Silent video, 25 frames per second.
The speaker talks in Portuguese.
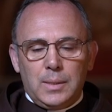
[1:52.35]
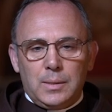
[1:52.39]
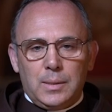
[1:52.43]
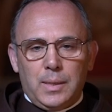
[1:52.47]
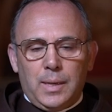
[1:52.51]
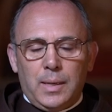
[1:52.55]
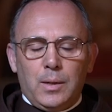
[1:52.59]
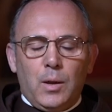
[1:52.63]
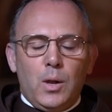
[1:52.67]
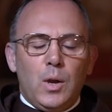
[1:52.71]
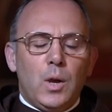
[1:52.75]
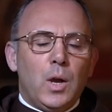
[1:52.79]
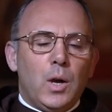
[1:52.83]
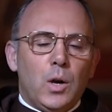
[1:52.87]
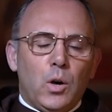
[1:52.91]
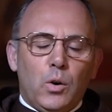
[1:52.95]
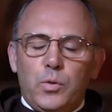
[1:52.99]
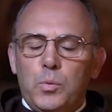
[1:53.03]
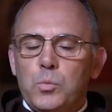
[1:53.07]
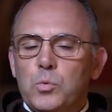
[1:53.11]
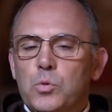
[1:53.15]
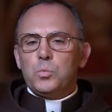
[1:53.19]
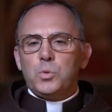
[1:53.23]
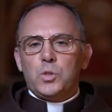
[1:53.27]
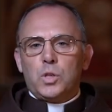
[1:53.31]
É?
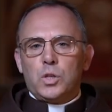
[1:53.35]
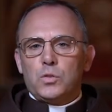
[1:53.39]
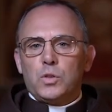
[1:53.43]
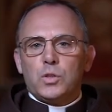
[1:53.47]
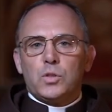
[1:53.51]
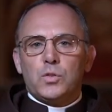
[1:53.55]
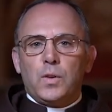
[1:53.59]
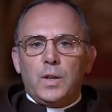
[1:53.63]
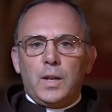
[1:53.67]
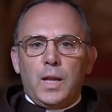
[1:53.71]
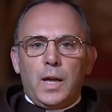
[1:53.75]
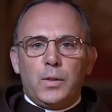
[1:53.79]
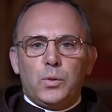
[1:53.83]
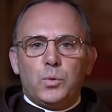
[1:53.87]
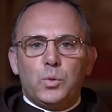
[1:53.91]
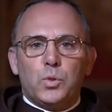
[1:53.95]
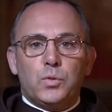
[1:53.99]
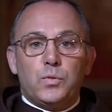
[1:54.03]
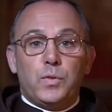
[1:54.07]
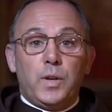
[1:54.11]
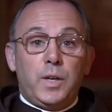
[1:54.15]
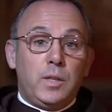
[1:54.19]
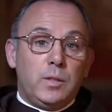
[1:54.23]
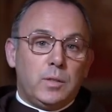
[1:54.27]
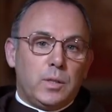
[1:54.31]
Ouvimos muitas vezes falar dos
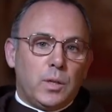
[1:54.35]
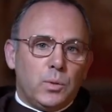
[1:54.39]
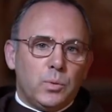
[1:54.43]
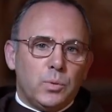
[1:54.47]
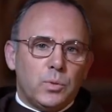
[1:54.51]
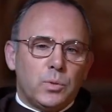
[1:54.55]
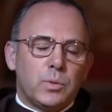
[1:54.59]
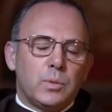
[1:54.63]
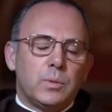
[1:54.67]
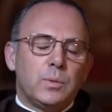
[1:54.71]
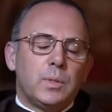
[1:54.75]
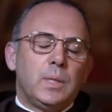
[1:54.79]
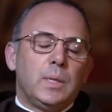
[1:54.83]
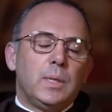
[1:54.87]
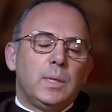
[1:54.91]
fariseus